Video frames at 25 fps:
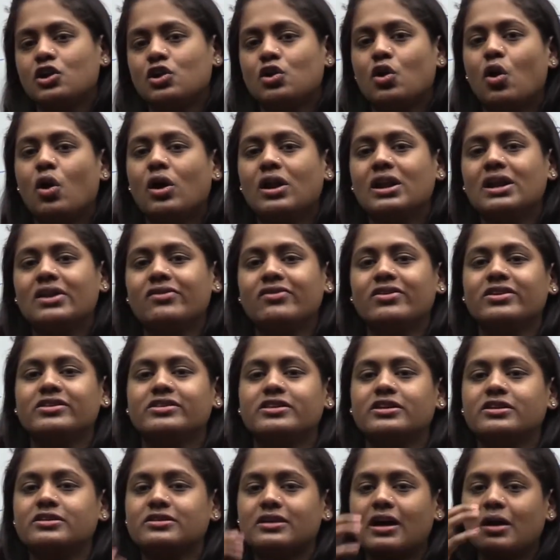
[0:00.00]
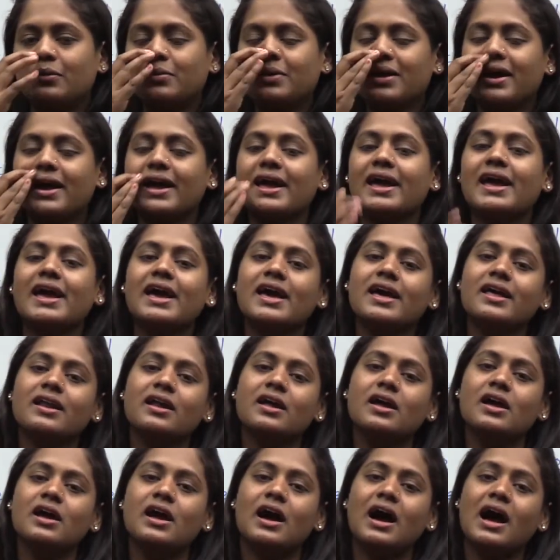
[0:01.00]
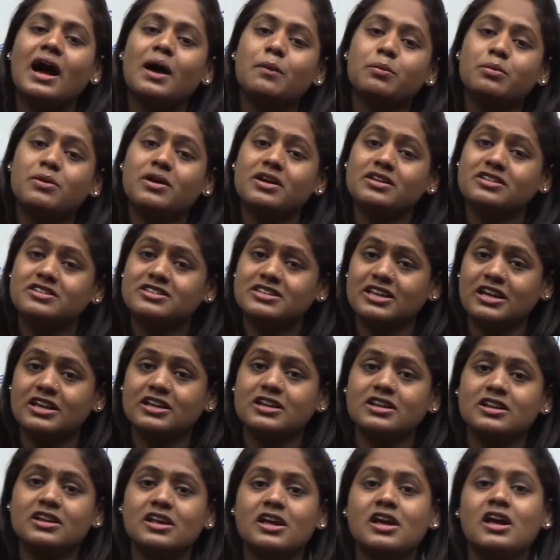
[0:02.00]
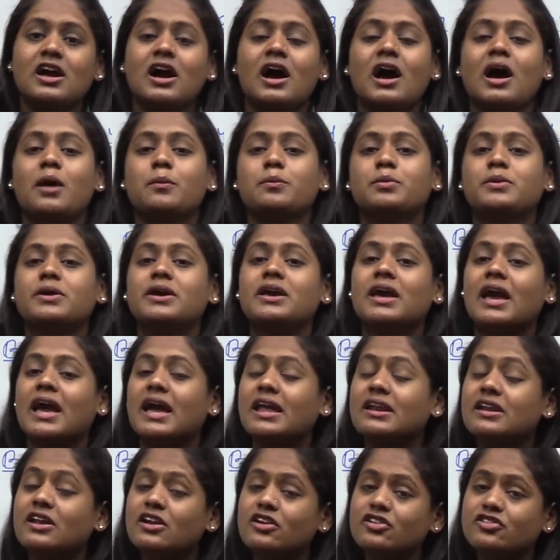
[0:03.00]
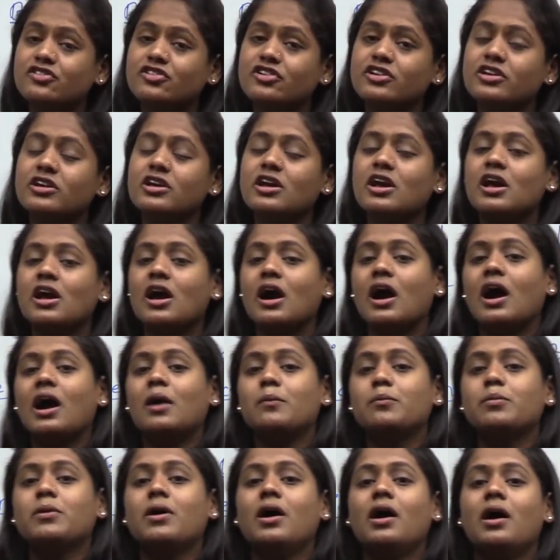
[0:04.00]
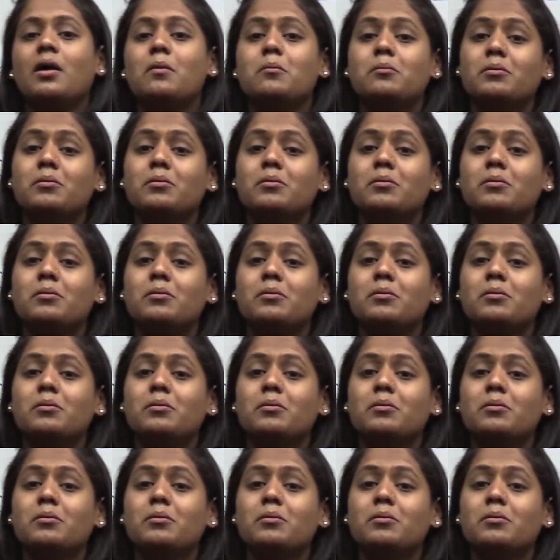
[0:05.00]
नॉन लिविंग थिंग्स अभी एयर आपका सन आपकी एनर्जी आपका